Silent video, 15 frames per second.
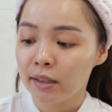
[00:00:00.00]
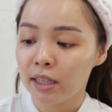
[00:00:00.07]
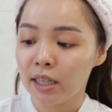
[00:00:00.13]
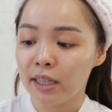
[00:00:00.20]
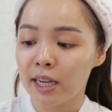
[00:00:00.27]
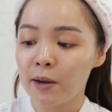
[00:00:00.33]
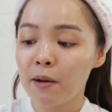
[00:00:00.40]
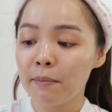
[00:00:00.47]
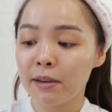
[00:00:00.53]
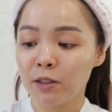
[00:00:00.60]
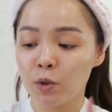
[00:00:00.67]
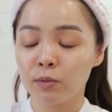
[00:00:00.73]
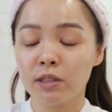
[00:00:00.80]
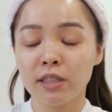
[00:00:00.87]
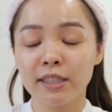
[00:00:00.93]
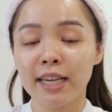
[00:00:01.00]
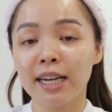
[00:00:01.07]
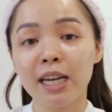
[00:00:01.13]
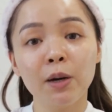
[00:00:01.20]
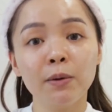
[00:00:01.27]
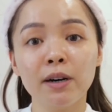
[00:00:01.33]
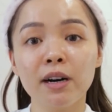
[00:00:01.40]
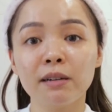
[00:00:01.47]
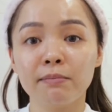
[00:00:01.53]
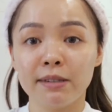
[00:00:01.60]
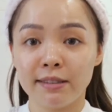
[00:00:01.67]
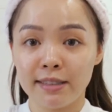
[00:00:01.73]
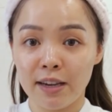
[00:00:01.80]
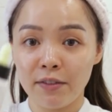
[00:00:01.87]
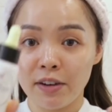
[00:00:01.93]
Thì nếu mà mình dùng thời gian lâu hơn
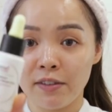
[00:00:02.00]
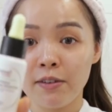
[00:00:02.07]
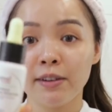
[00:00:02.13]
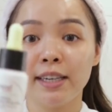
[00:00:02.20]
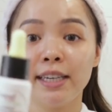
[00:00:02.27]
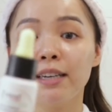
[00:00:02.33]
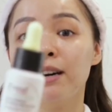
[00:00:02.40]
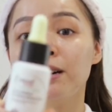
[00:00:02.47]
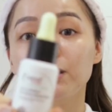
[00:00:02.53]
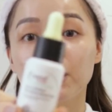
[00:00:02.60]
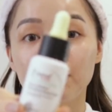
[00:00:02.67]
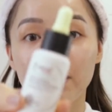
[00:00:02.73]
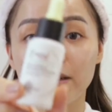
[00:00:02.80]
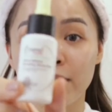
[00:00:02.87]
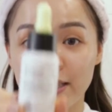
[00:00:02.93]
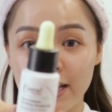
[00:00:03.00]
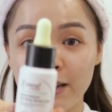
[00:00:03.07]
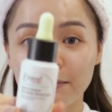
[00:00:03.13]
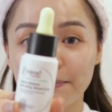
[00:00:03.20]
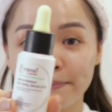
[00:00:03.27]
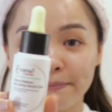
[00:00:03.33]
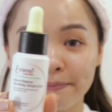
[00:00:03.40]
mình sẽ review kỹ hơn cho mọi người nhé.